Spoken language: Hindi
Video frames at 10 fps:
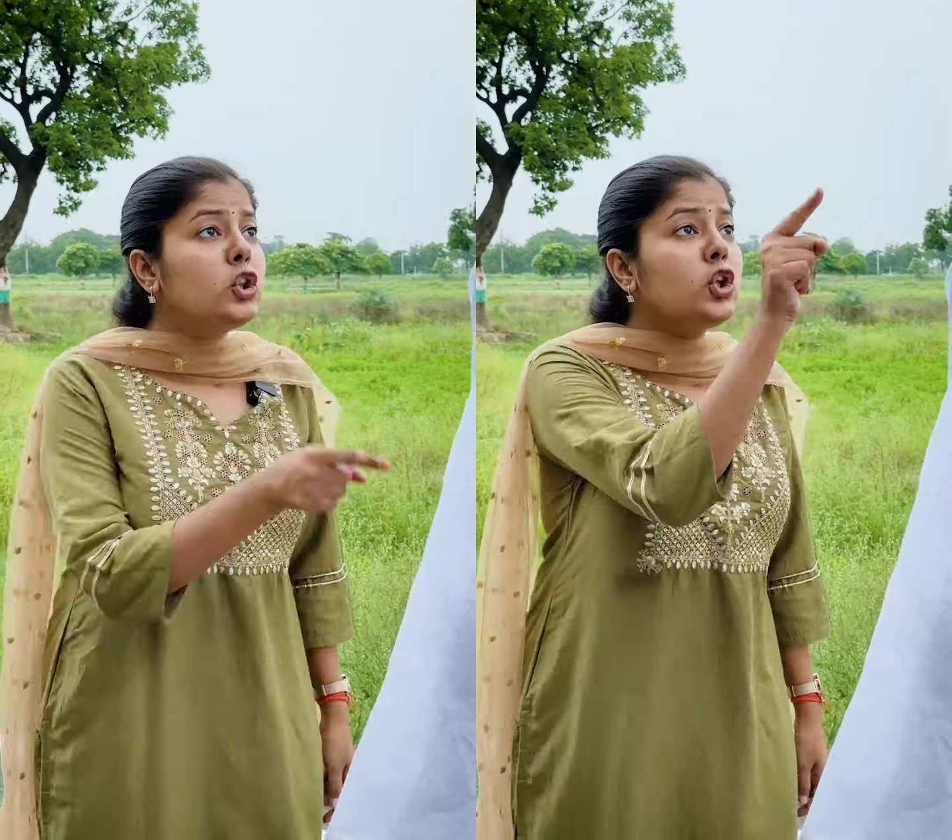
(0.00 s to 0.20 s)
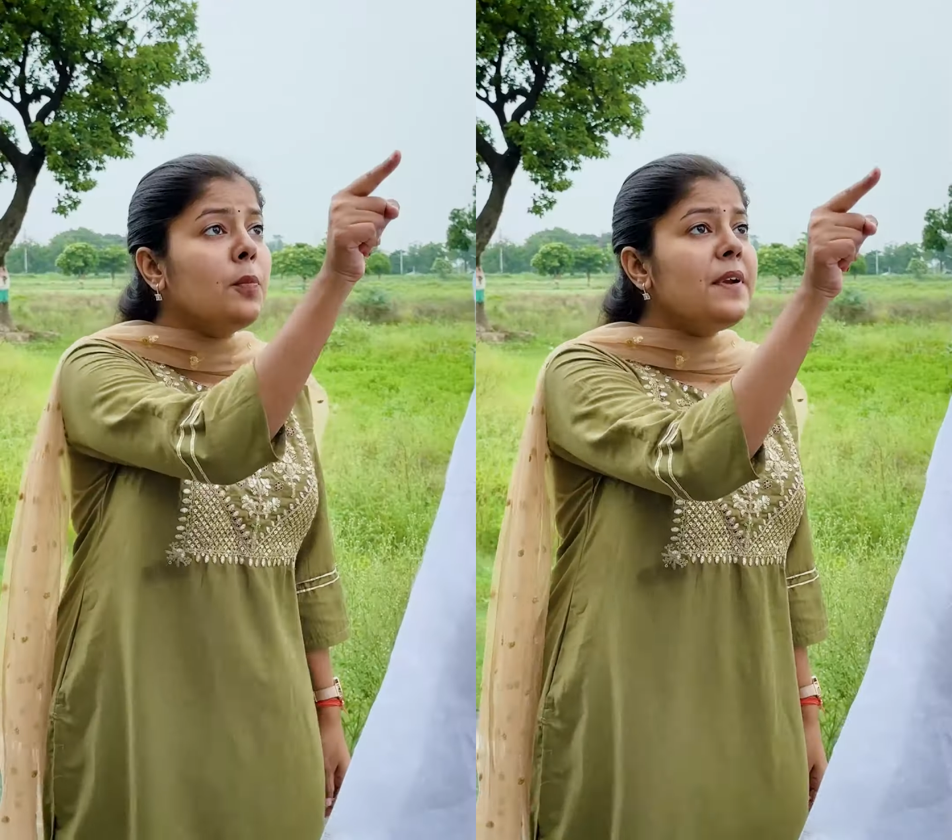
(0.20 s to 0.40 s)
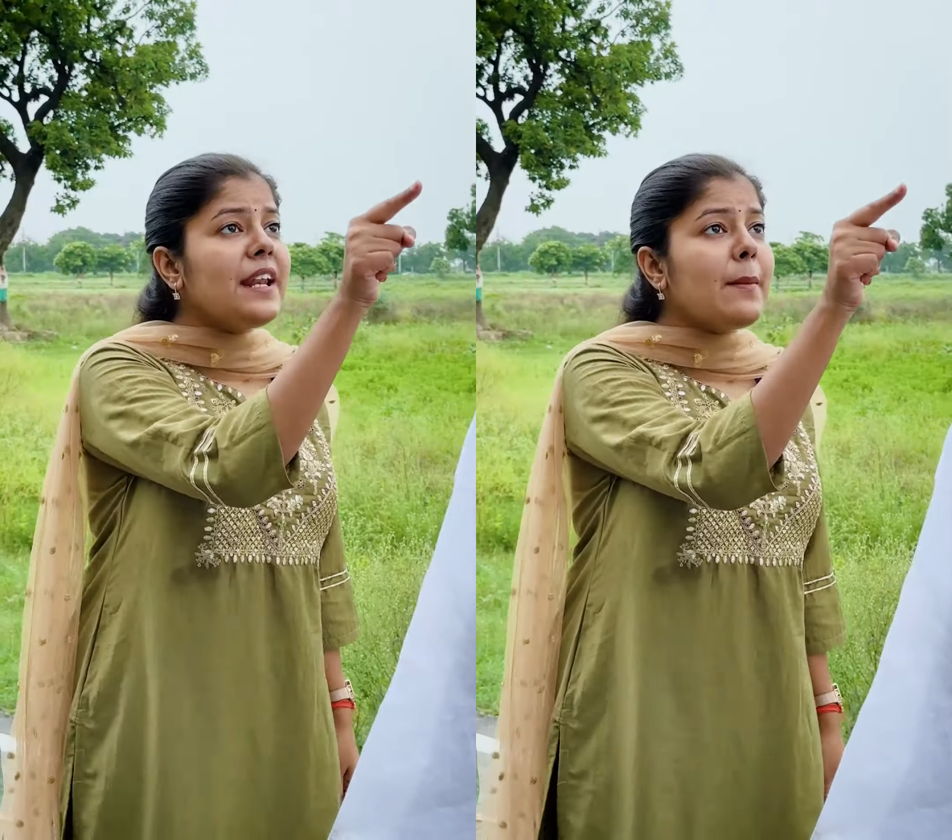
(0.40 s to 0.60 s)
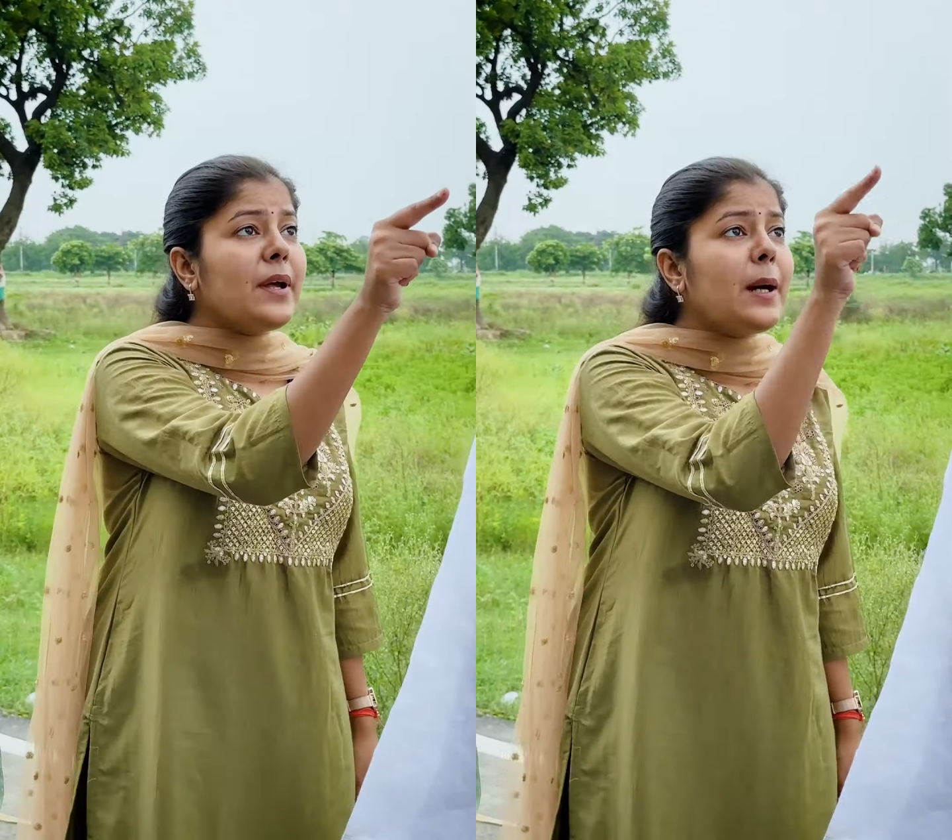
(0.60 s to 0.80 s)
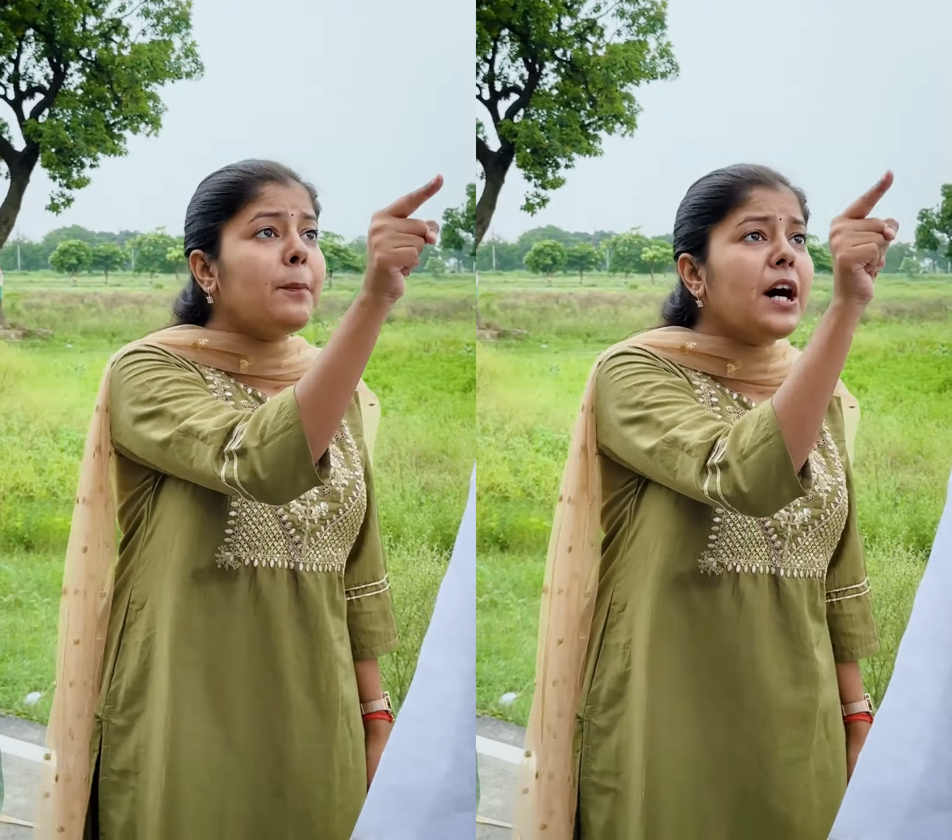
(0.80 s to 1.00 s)
तुमने ना
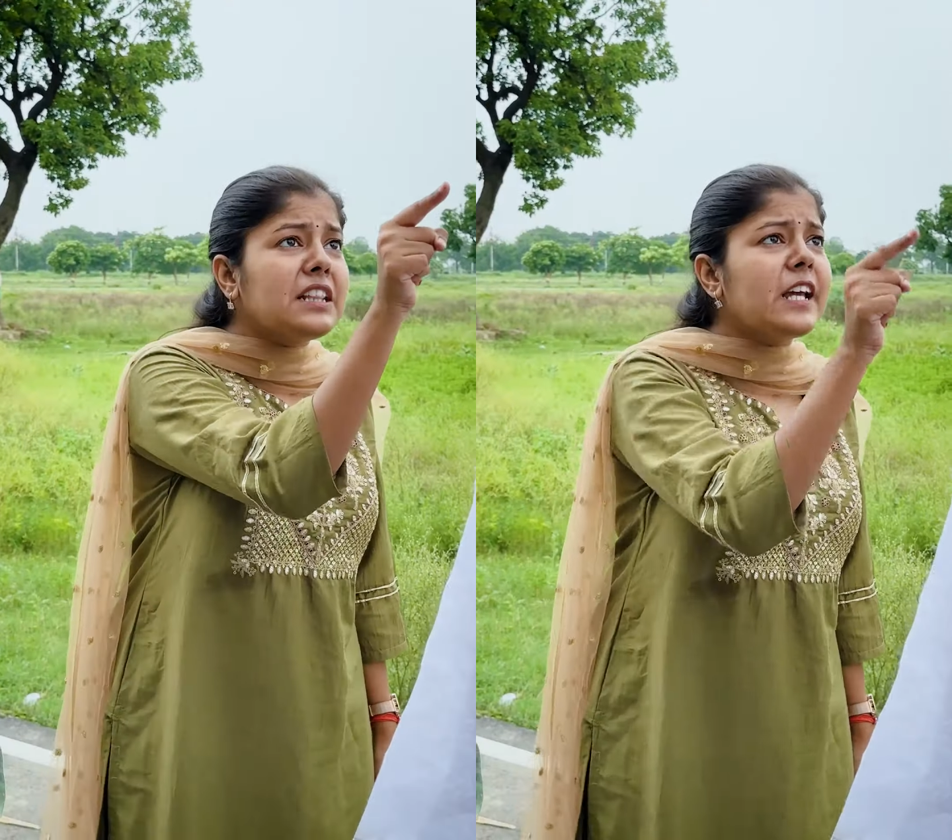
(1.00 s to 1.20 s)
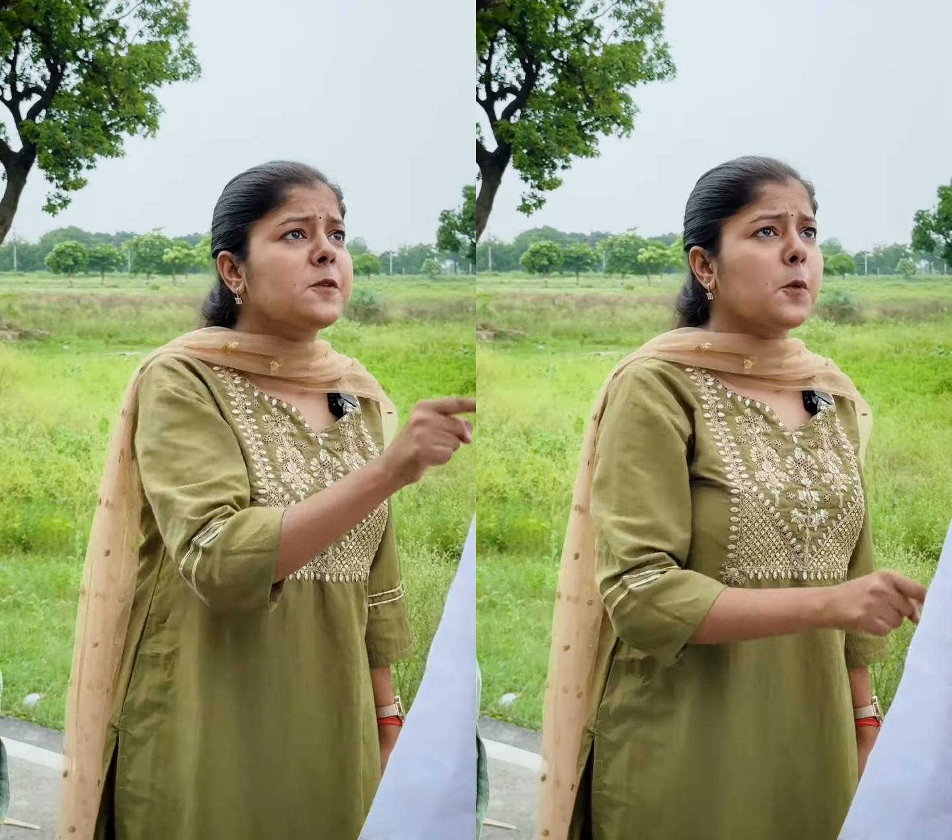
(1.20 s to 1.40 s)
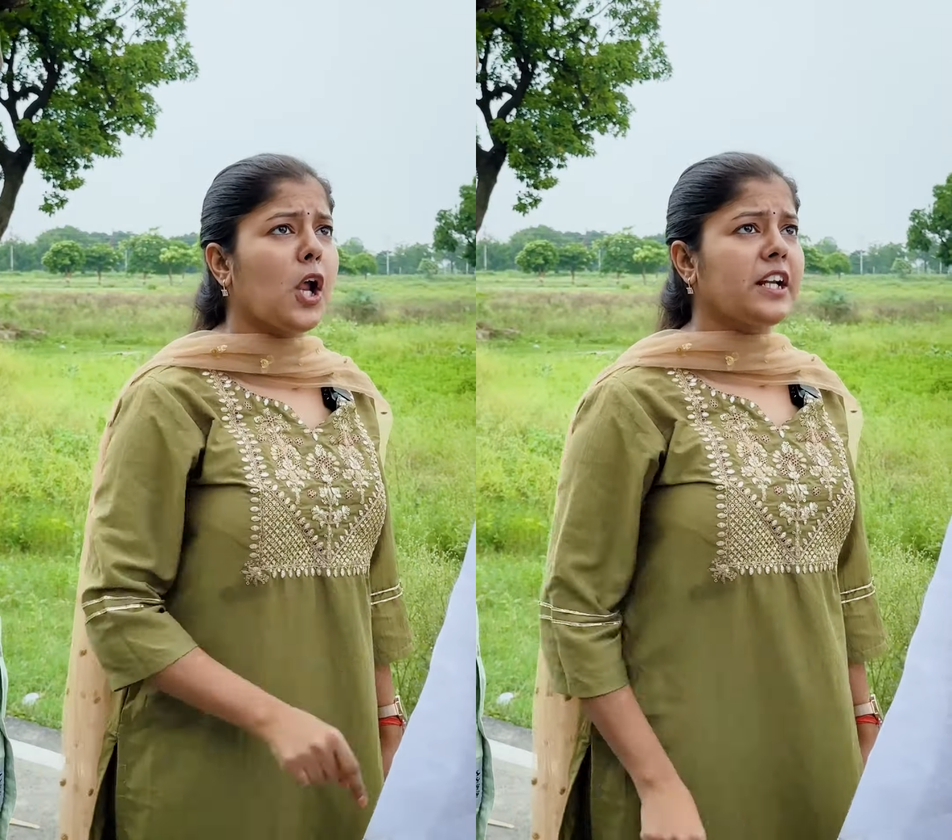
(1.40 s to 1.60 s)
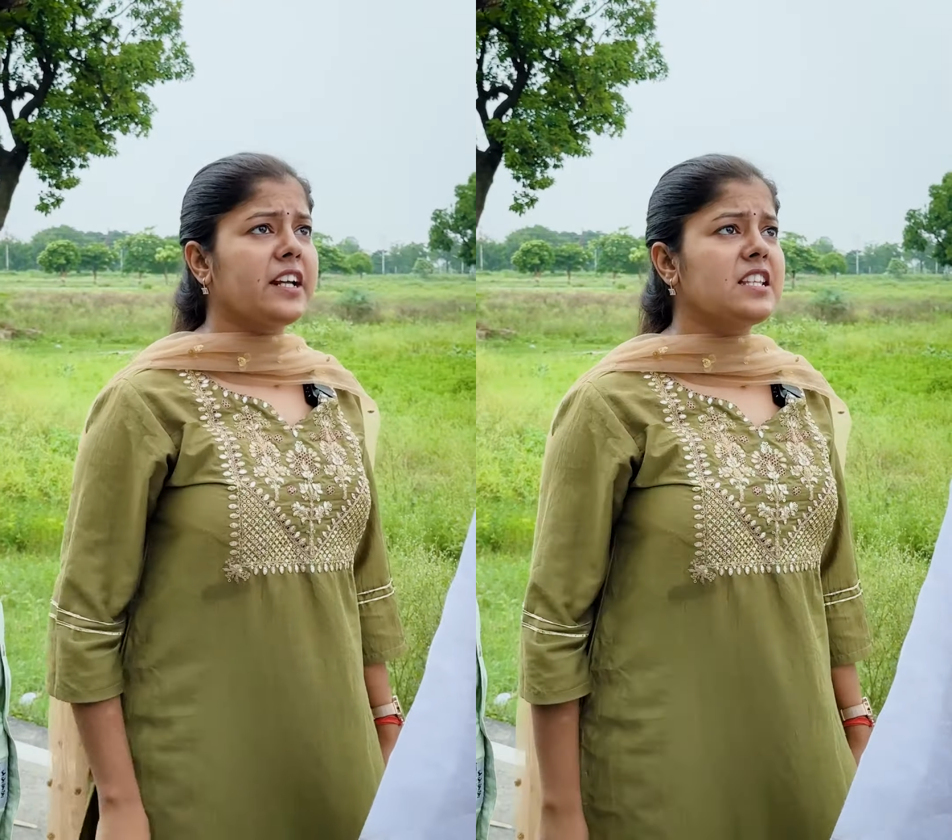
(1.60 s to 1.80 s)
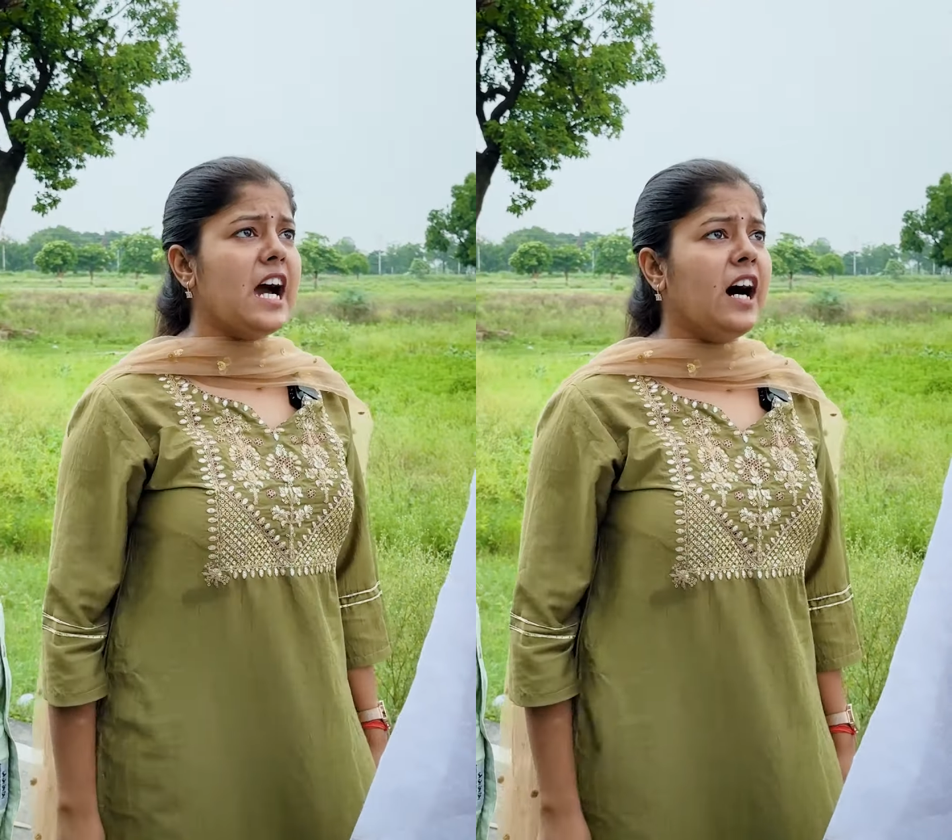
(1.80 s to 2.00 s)
मेरा बर्थडे स्पॉइल
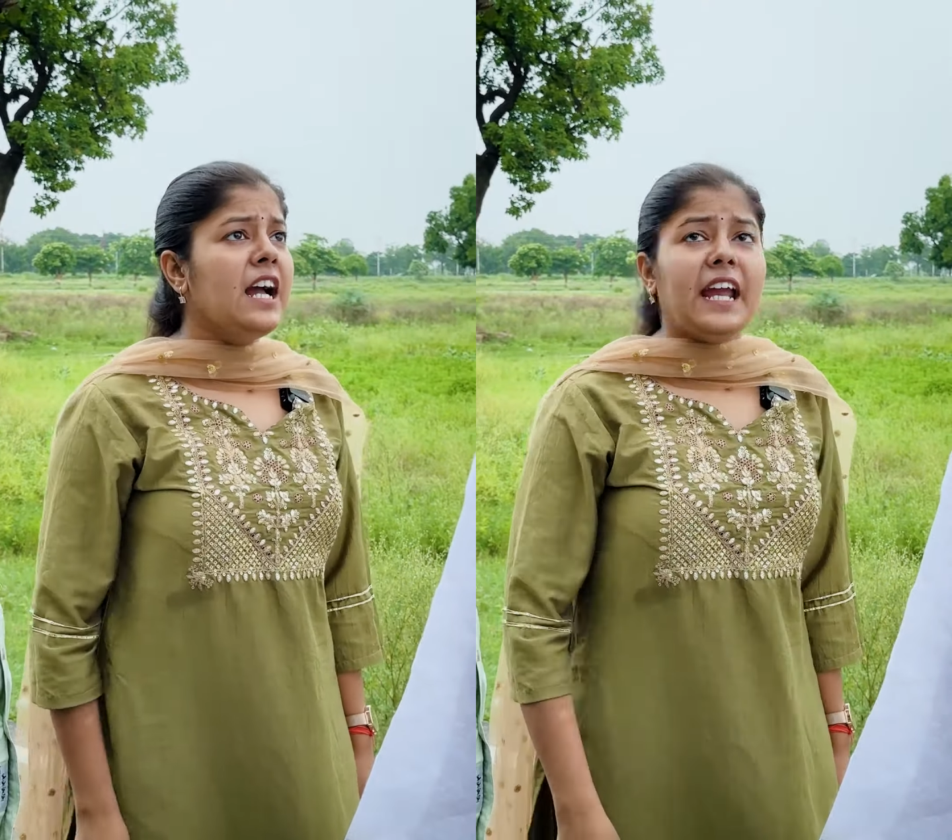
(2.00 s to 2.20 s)
कर दिया